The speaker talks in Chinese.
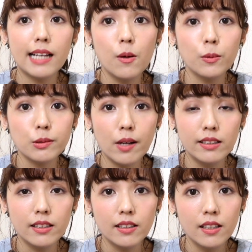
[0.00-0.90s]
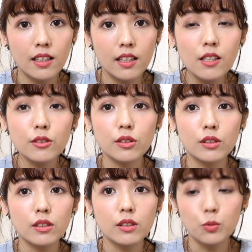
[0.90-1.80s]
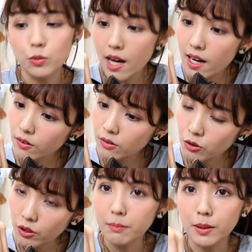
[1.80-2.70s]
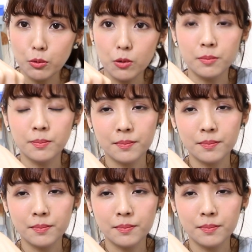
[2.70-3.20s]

然后我穿了二十五号，对，没错。